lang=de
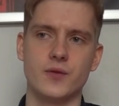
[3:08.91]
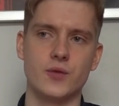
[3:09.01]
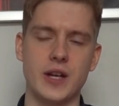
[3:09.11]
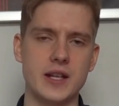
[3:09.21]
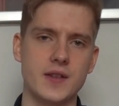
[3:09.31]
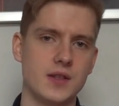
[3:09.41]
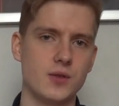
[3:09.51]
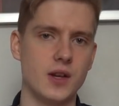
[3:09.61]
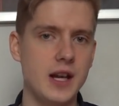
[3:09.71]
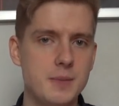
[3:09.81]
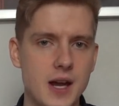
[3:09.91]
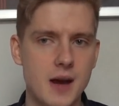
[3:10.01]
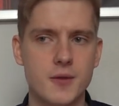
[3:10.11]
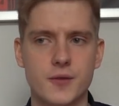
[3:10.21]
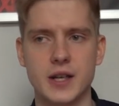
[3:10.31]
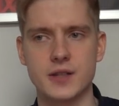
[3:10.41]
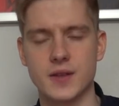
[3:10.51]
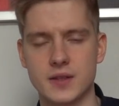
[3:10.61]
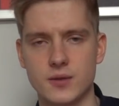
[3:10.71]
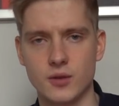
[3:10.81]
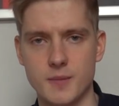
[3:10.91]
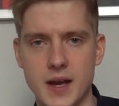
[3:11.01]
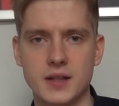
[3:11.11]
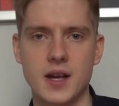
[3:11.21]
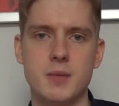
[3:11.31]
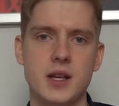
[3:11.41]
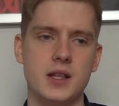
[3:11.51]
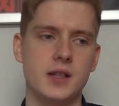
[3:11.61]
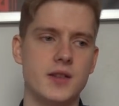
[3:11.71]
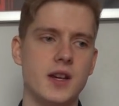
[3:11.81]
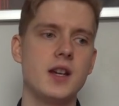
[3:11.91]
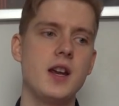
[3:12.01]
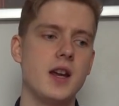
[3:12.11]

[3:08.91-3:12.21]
für das, was ich so erlebt habe, für das, was ich so gemacht habe, etc.,